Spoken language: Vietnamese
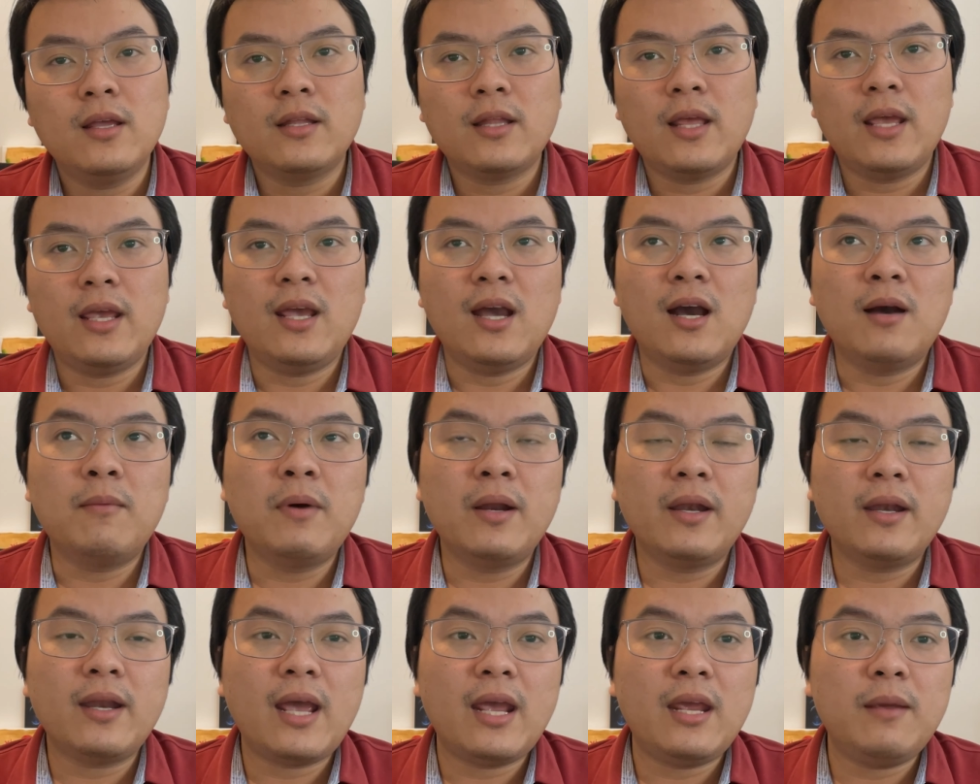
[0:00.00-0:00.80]
Thì ở
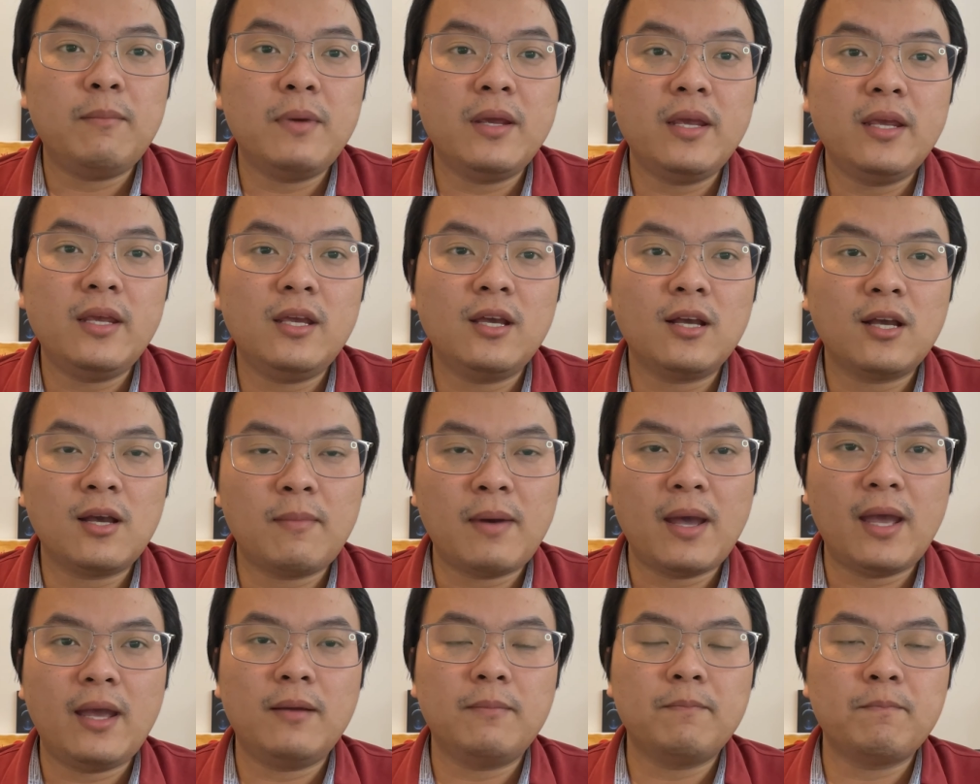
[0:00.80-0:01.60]
bên a bê các
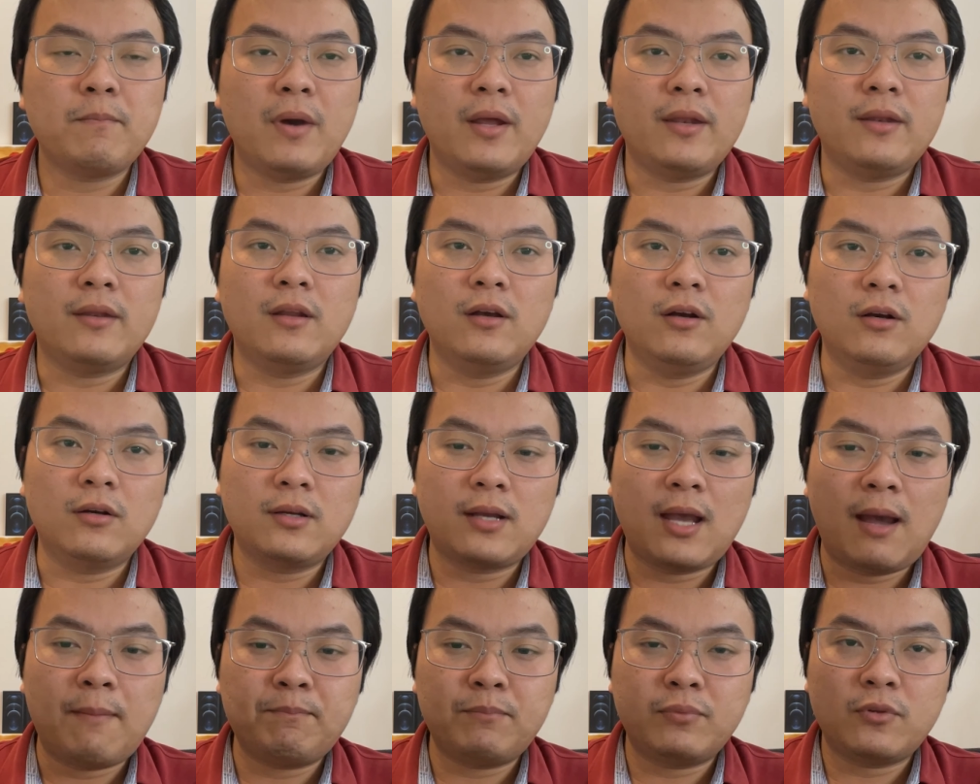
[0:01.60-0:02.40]
bạn mình
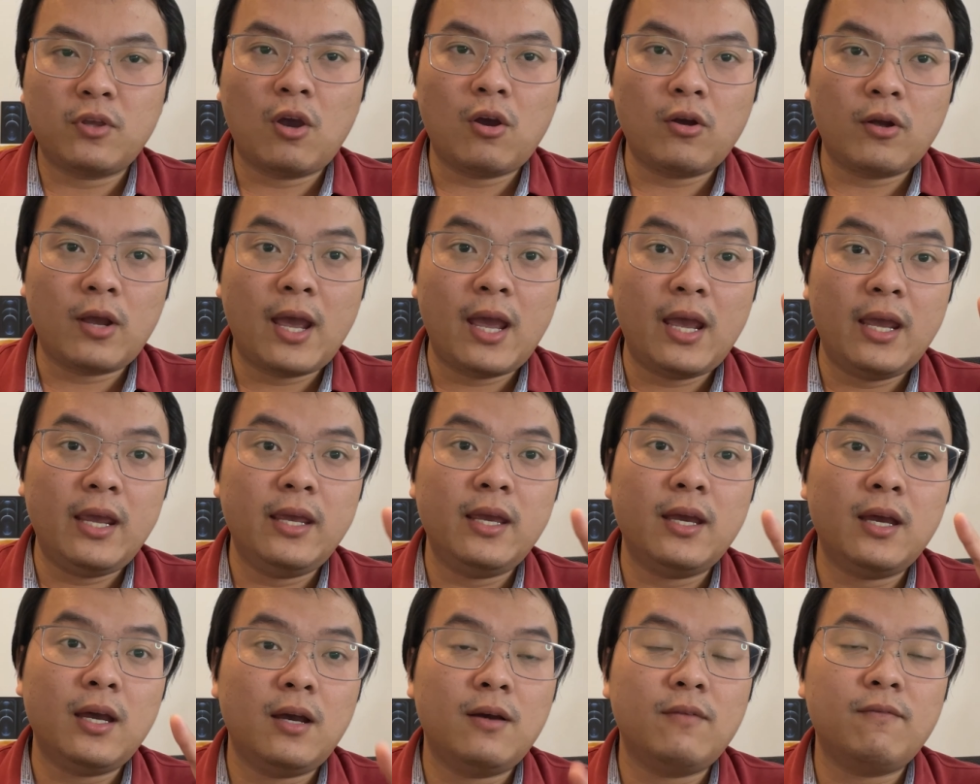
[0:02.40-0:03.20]
được cấp cho
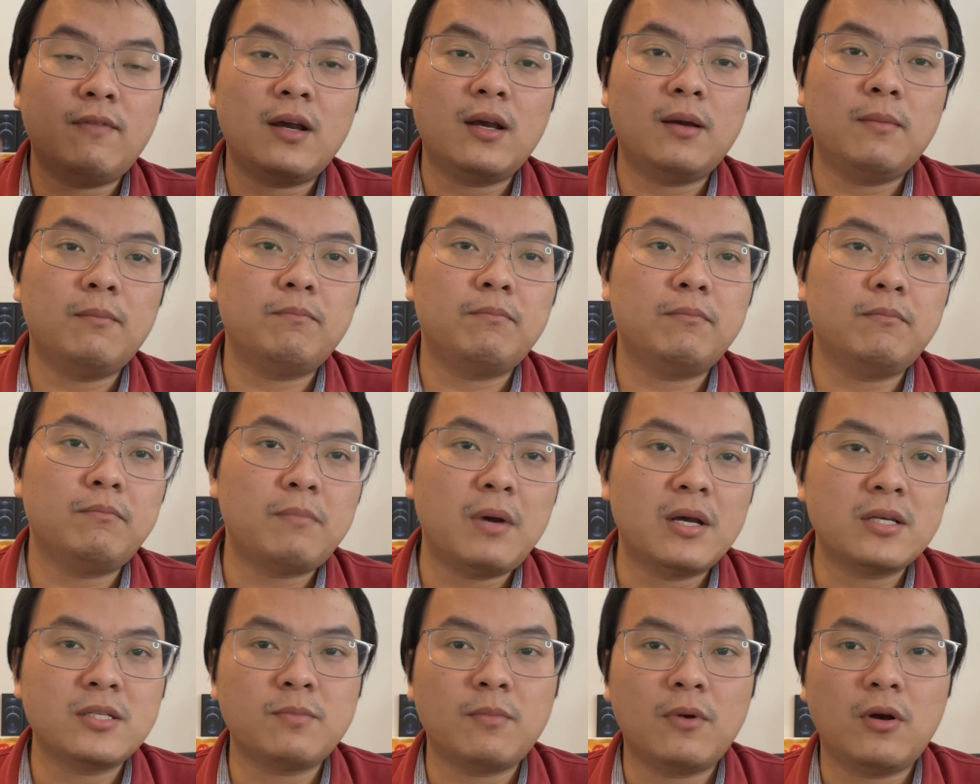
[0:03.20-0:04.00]
cái uh,
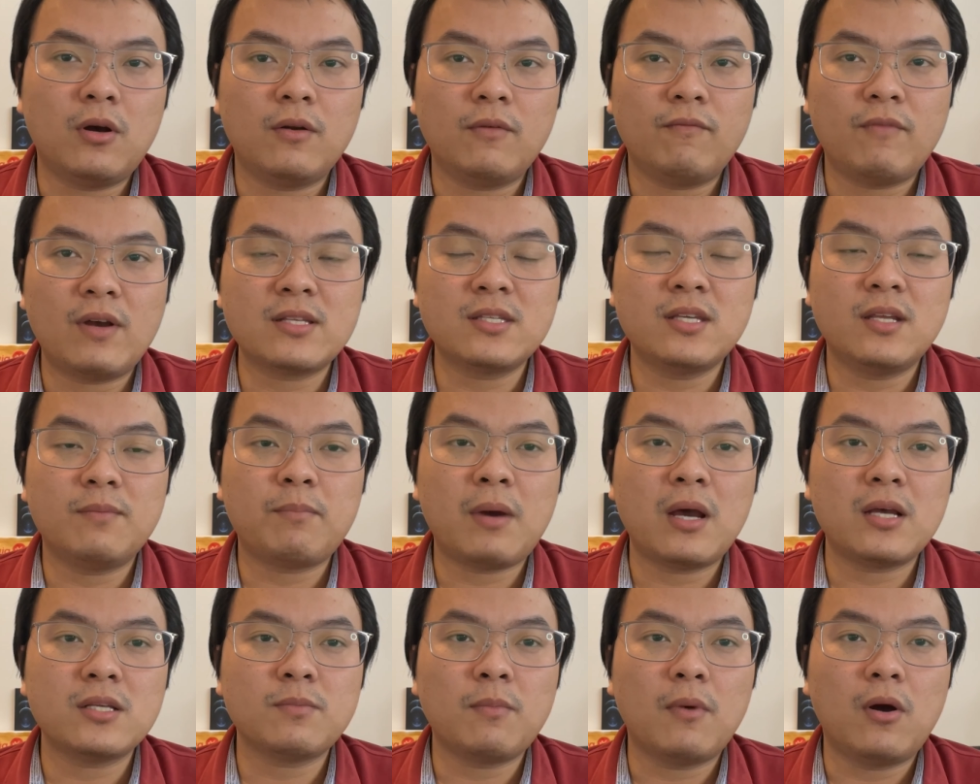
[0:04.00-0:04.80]
passport, vaccine
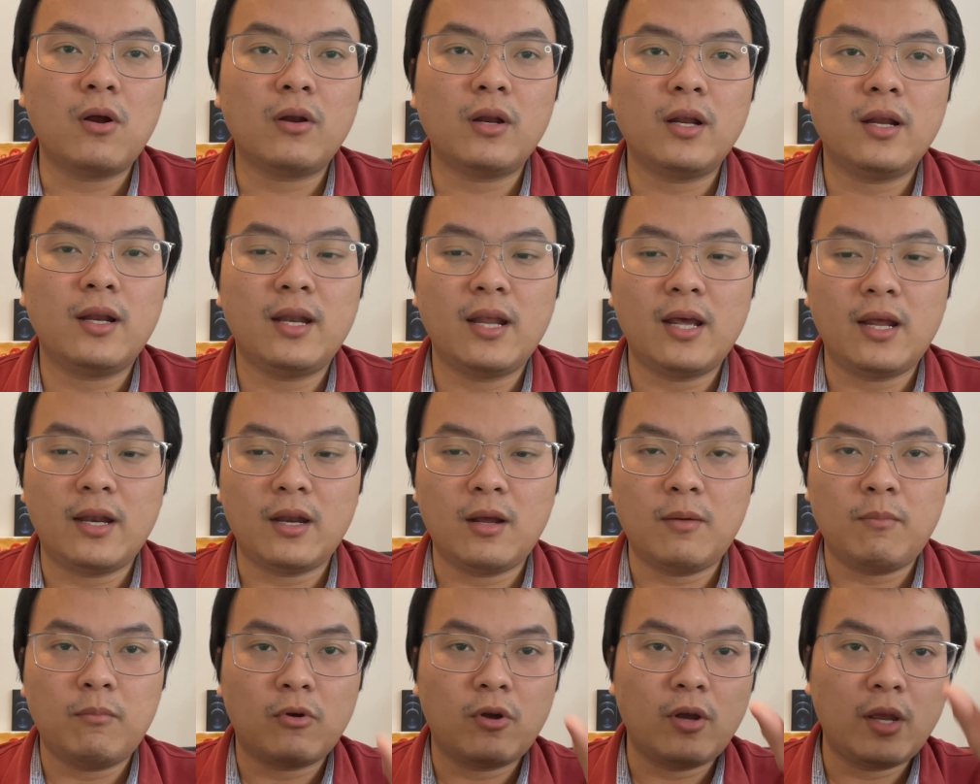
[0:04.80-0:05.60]
passport, đó là
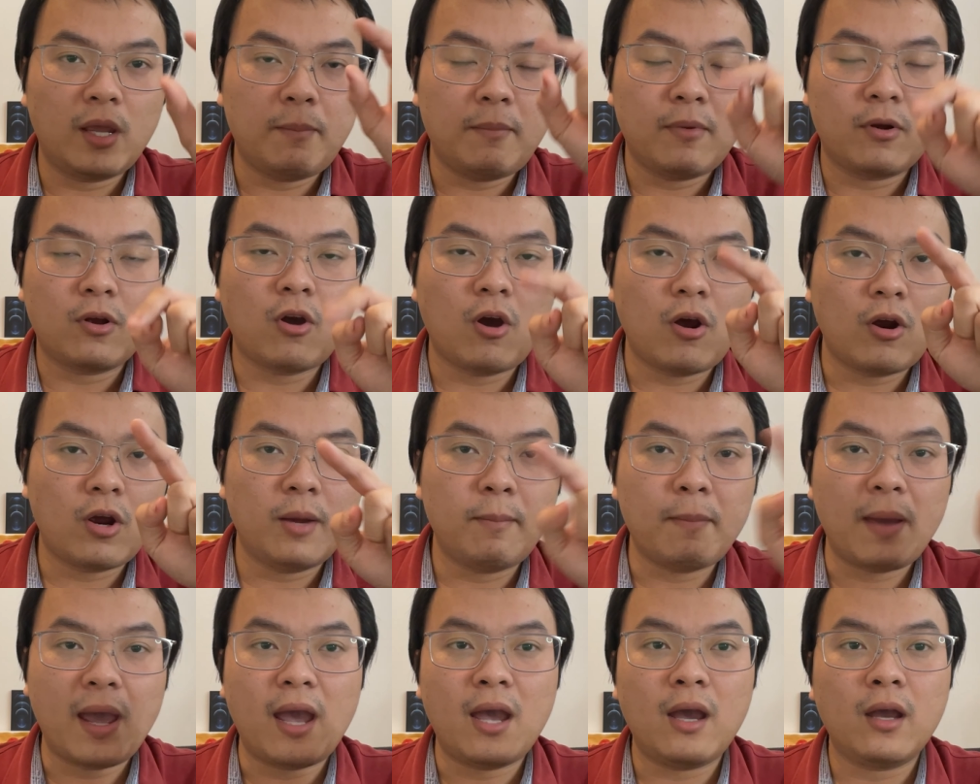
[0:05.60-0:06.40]
nó một cái có
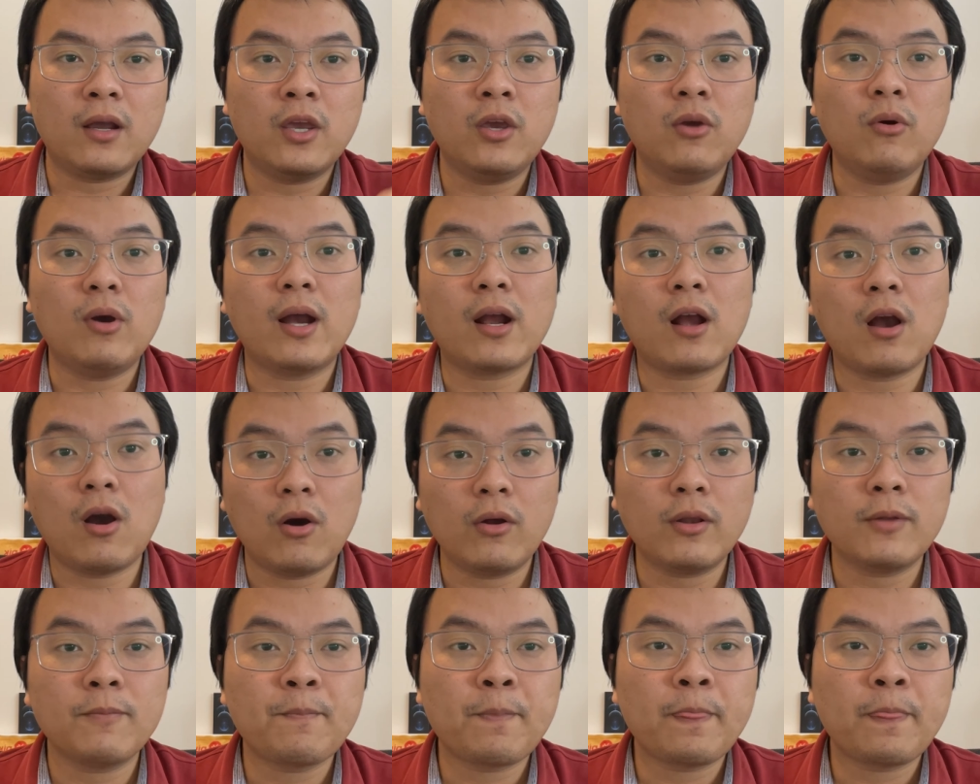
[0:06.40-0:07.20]
cái mã quy rờ code